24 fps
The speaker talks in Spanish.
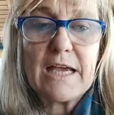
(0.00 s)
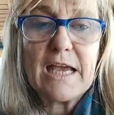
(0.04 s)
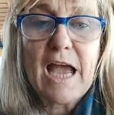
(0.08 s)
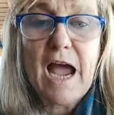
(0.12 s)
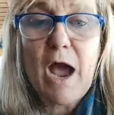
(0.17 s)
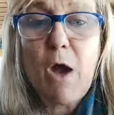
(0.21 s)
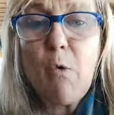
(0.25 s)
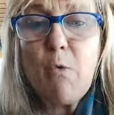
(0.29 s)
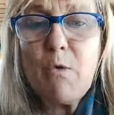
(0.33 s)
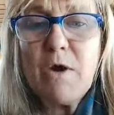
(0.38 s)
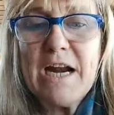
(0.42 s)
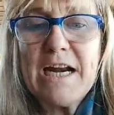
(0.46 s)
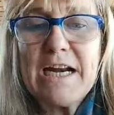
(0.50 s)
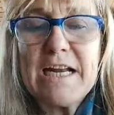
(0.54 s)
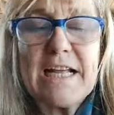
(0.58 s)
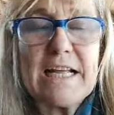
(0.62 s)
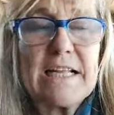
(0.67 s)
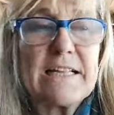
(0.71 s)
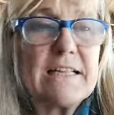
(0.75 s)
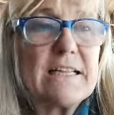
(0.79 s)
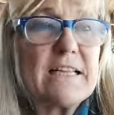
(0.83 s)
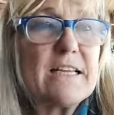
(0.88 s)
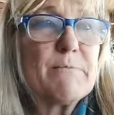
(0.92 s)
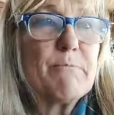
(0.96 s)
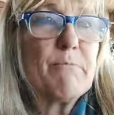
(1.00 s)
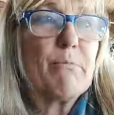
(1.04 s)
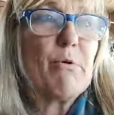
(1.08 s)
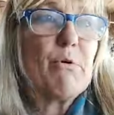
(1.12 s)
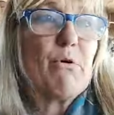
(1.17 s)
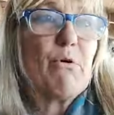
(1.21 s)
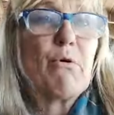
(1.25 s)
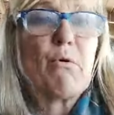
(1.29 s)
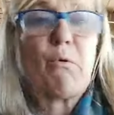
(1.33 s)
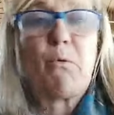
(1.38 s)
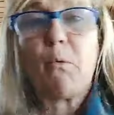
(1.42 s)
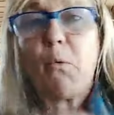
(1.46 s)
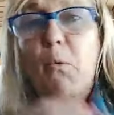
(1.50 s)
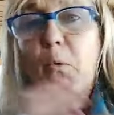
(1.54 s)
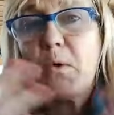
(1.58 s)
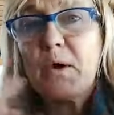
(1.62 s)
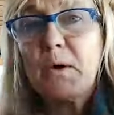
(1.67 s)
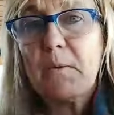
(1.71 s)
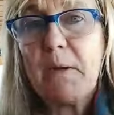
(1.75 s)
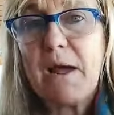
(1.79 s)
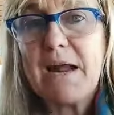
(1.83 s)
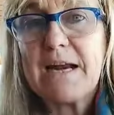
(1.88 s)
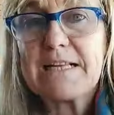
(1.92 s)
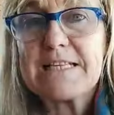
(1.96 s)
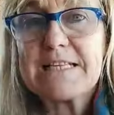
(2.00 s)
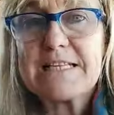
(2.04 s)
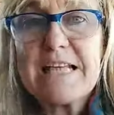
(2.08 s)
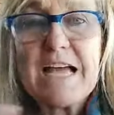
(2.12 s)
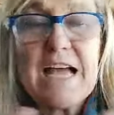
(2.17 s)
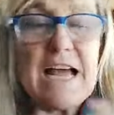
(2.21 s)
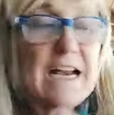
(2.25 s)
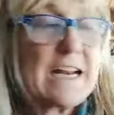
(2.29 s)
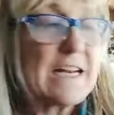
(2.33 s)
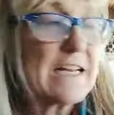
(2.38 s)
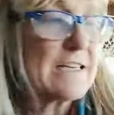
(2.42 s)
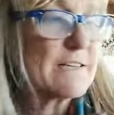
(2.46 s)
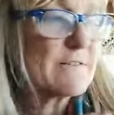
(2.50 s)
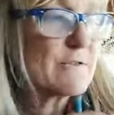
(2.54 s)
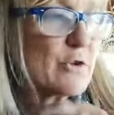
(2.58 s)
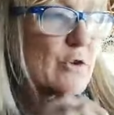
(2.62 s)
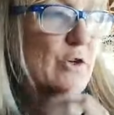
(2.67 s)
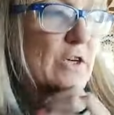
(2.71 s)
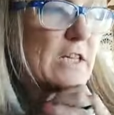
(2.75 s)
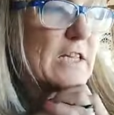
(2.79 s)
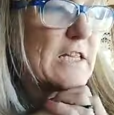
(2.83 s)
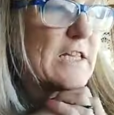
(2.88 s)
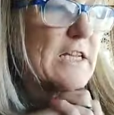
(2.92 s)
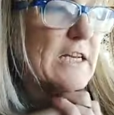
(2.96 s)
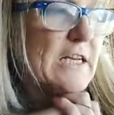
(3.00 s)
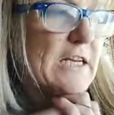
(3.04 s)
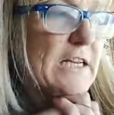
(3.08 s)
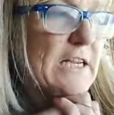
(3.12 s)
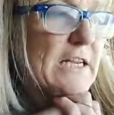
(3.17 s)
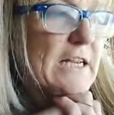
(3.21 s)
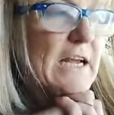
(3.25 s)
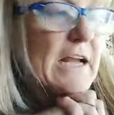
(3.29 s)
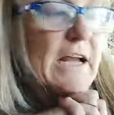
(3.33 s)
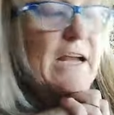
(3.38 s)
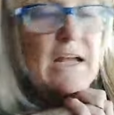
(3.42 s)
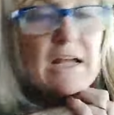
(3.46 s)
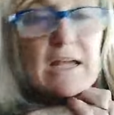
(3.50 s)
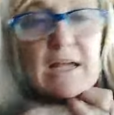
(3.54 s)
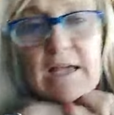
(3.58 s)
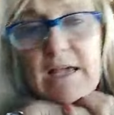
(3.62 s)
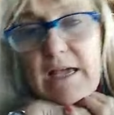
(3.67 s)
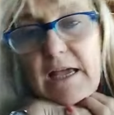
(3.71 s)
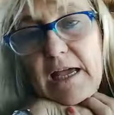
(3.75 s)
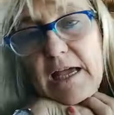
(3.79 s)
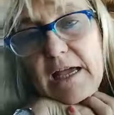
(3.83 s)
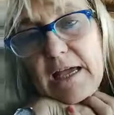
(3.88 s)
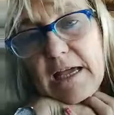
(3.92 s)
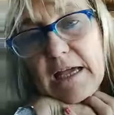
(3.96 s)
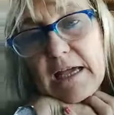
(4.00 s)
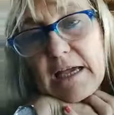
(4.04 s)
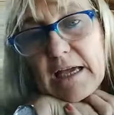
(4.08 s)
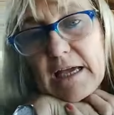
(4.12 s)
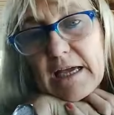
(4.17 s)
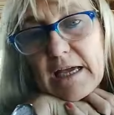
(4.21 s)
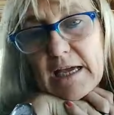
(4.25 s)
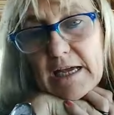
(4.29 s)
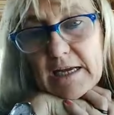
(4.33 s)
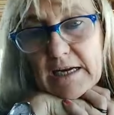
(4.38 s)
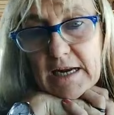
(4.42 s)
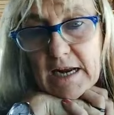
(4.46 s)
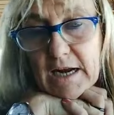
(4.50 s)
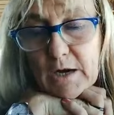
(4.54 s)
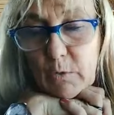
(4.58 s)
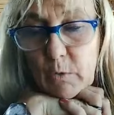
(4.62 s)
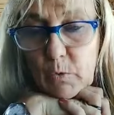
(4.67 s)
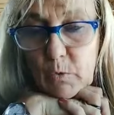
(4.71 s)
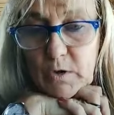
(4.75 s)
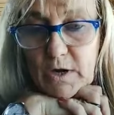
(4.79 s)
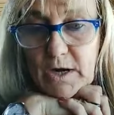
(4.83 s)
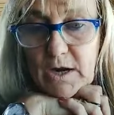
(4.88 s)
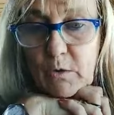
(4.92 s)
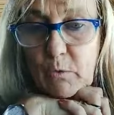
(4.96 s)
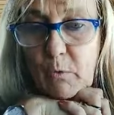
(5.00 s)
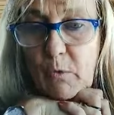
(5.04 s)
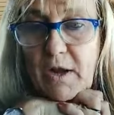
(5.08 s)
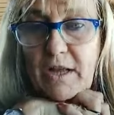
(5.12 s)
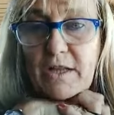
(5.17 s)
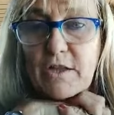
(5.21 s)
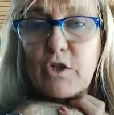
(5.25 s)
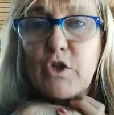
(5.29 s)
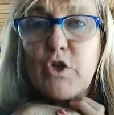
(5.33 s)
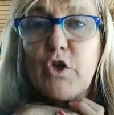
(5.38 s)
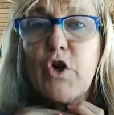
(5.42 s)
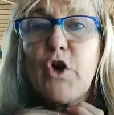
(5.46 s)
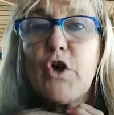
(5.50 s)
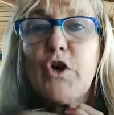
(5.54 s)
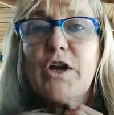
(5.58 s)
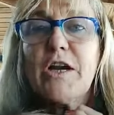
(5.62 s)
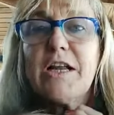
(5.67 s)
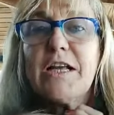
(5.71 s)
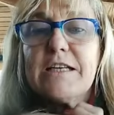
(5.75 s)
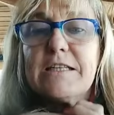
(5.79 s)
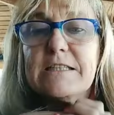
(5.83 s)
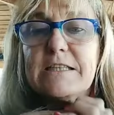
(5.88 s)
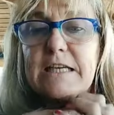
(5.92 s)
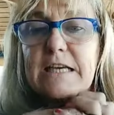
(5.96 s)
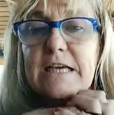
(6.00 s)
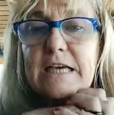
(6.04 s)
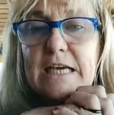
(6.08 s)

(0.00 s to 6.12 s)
a un arquetipo universal, yo les diría, en algunas cuestiones.